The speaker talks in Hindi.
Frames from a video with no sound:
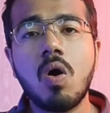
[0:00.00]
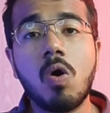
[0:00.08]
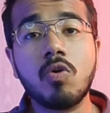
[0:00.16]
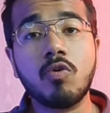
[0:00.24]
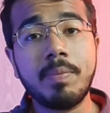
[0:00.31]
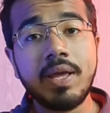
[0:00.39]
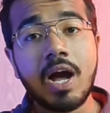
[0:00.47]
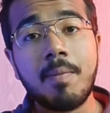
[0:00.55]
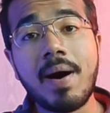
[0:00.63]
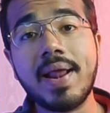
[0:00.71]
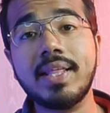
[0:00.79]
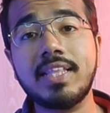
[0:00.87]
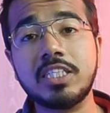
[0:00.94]
और वो भी
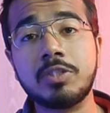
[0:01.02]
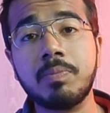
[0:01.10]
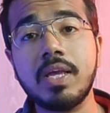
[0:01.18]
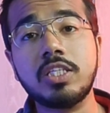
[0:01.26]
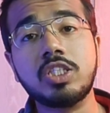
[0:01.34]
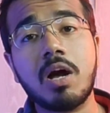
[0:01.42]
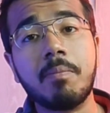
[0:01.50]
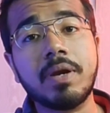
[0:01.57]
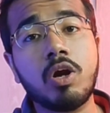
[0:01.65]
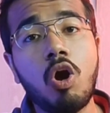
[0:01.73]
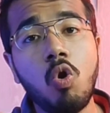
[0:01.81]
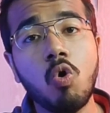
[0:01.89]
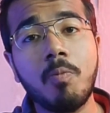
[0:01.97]
हमारे देश में जहां पर
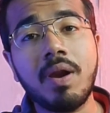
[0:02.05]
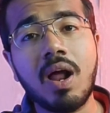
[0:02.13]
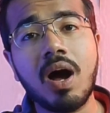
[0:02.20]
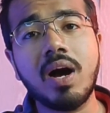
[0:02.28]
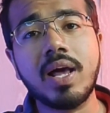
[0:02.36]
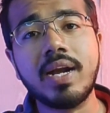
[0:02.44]
ग्लोबल हंगर